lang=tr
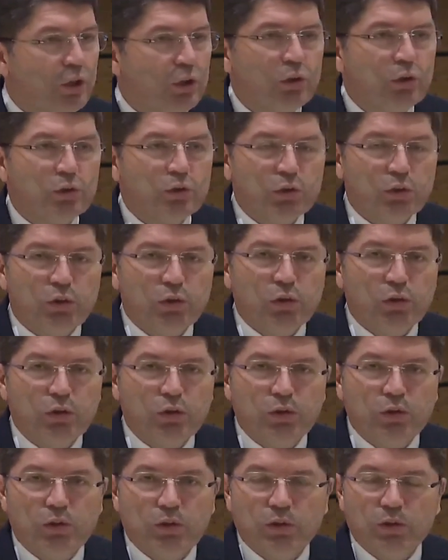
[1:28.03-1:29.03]

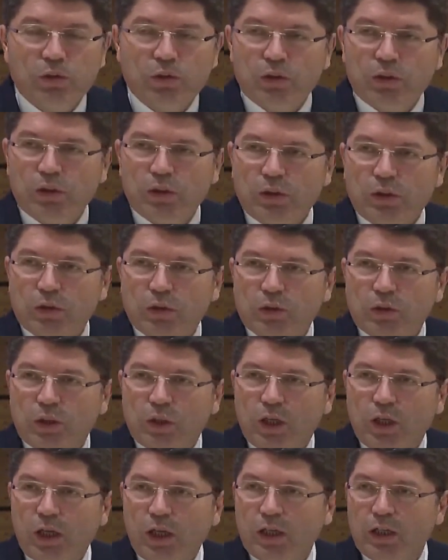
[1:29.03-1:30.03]
İkiyüzlülüğün
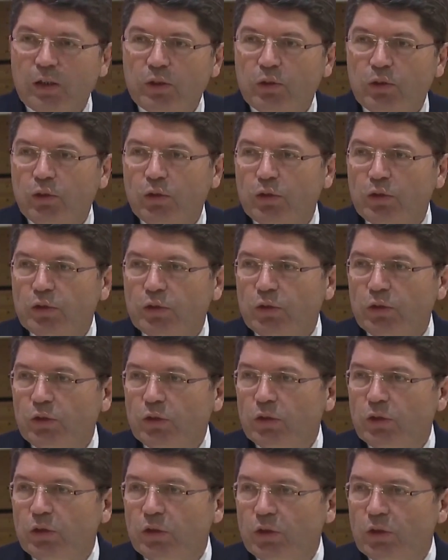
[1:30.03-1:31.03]
her
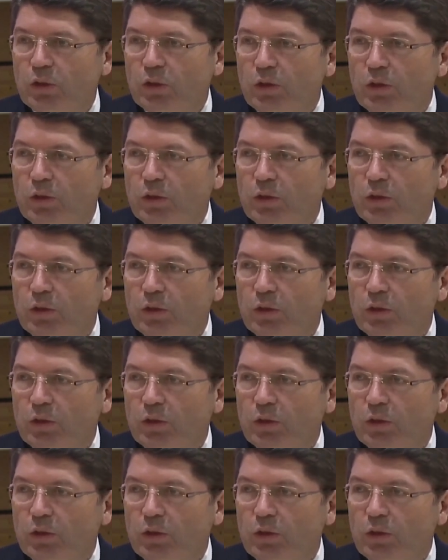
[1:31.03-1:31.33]
türlüsünü